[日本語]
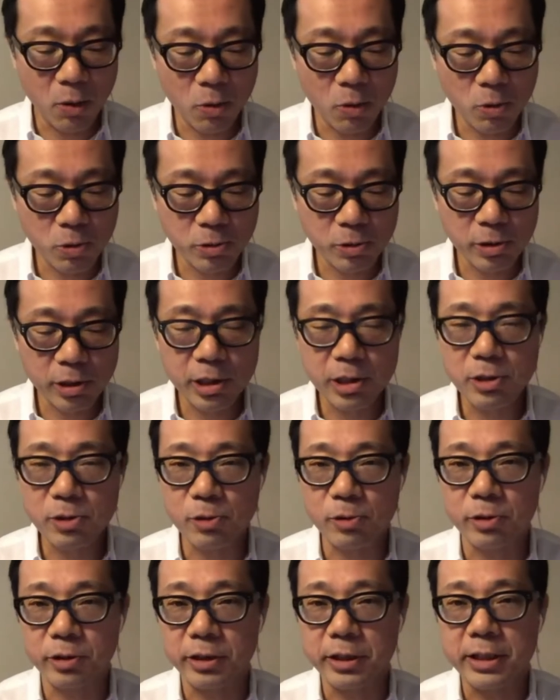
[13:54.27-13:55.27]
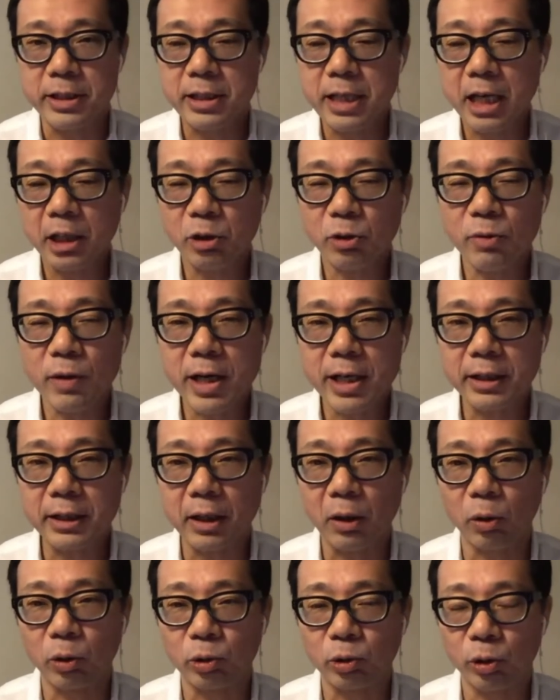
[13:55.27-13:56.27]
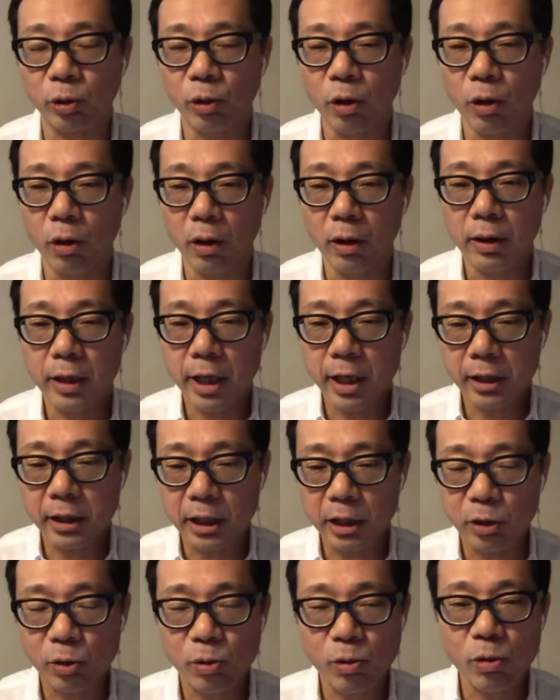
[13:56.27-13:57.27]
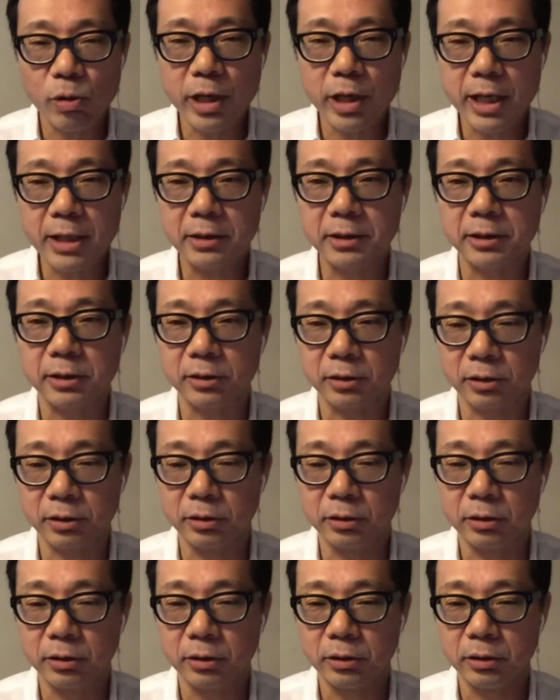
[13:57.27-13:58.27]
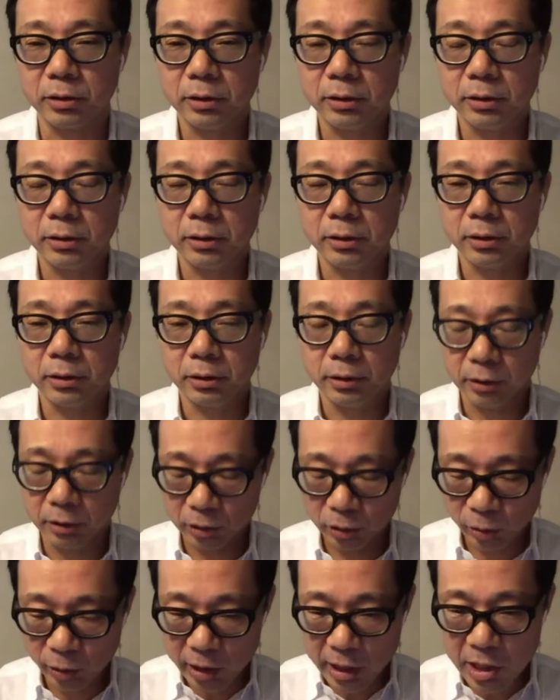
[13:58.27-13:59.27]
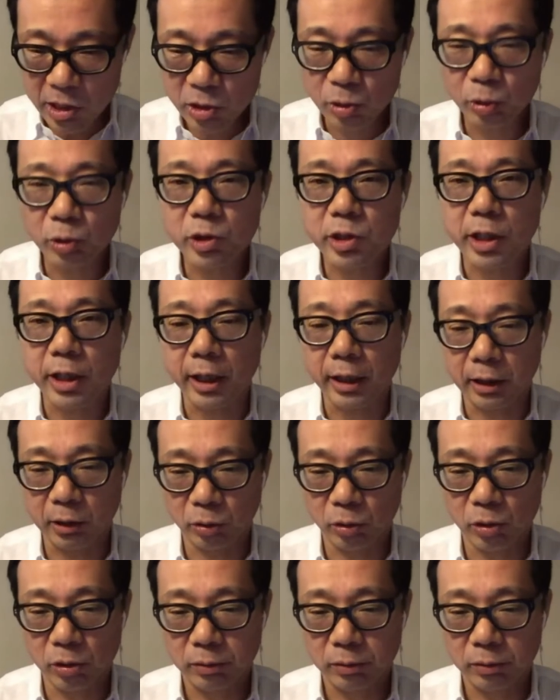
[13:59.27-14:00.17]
王族貴族に雇われたことを絵で表現するそれが仕事じゃないかと。